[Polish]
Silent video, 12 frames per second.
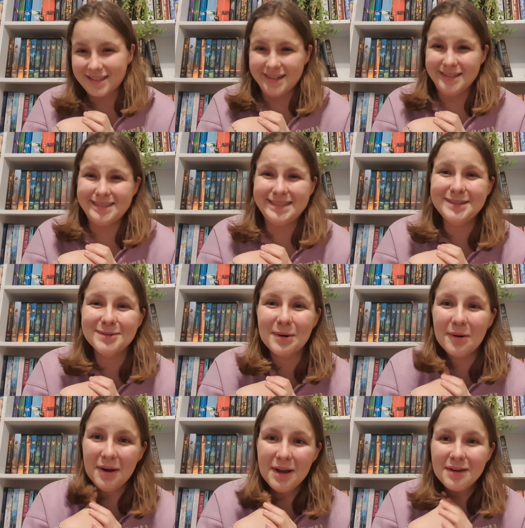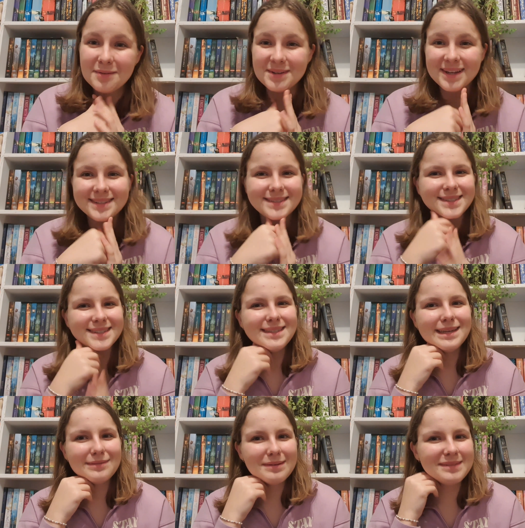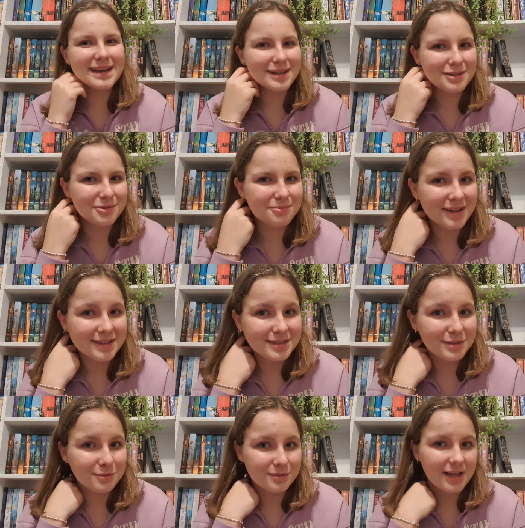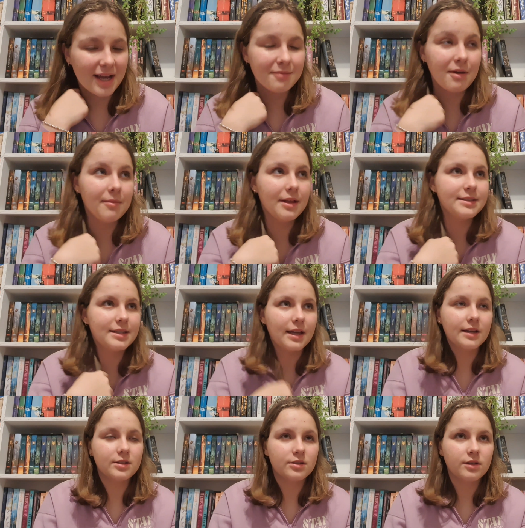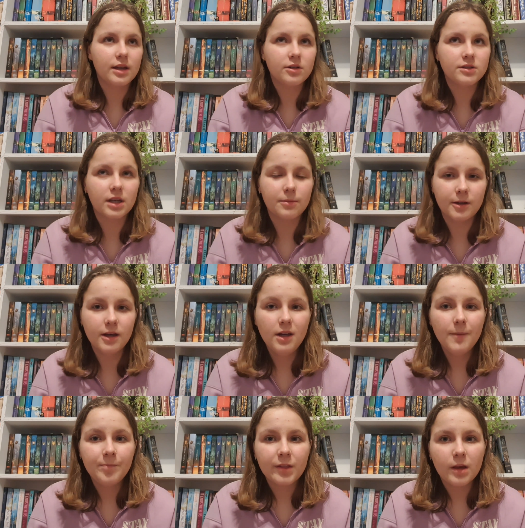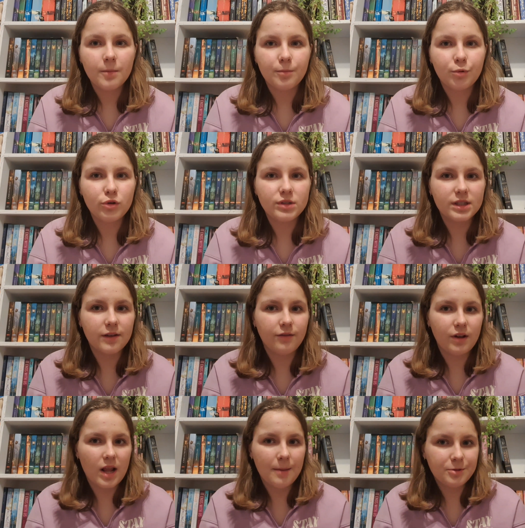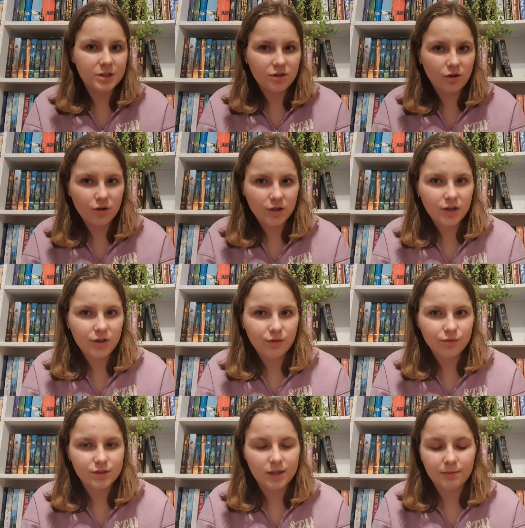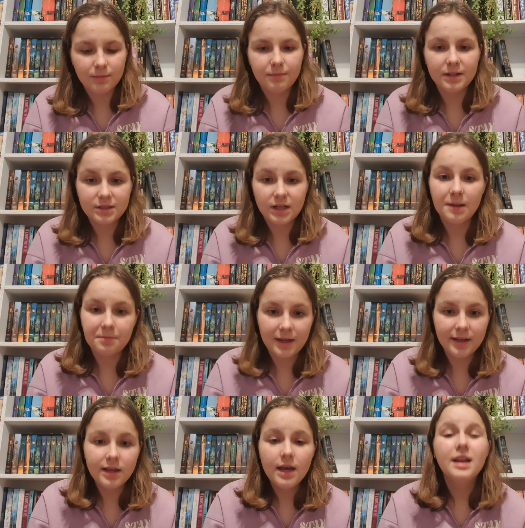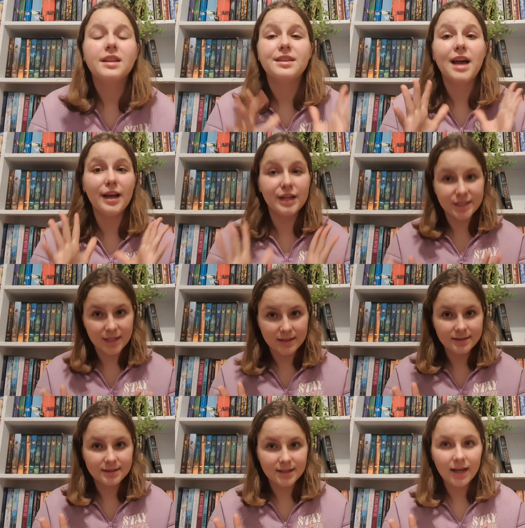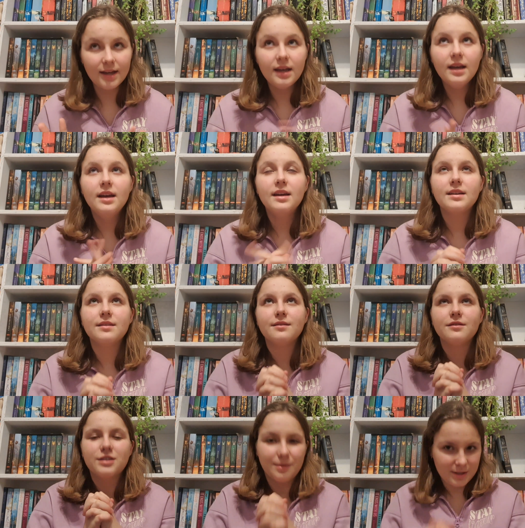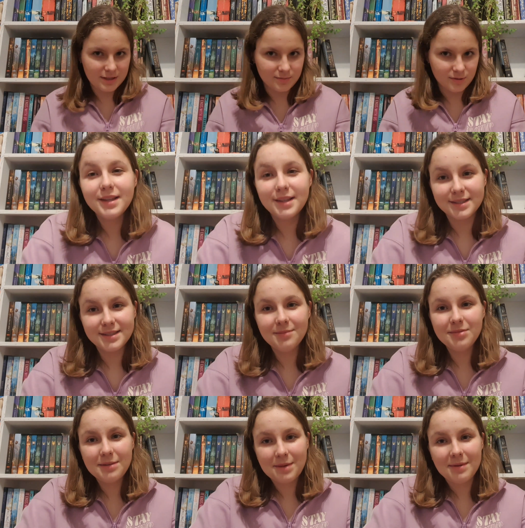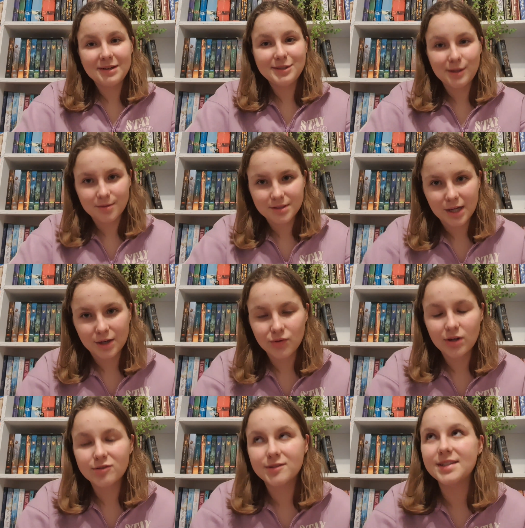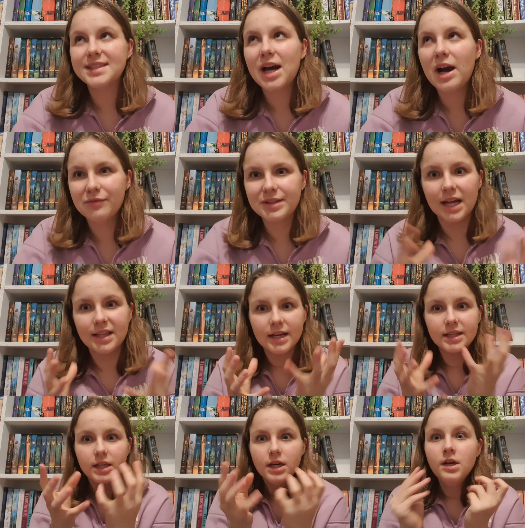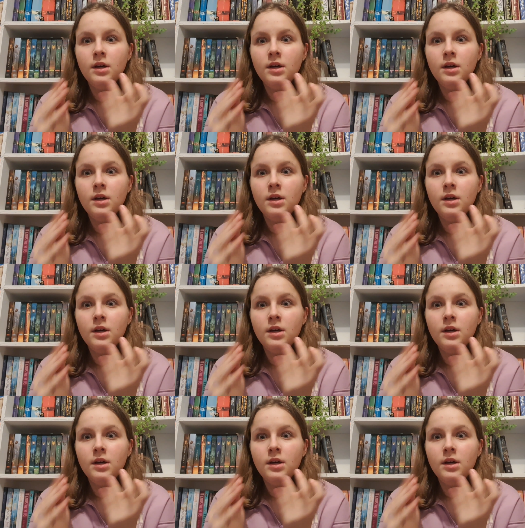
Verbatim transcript: zakręciło, więc nie wiem jak to będzie tutaj. Mam nadzieję, że to jakoś jakby pójdzie w lepsze tory i już jakby będzie lepiej. Daję szansę, zobaczymy. Następnie mamy książkę, która już została wydana i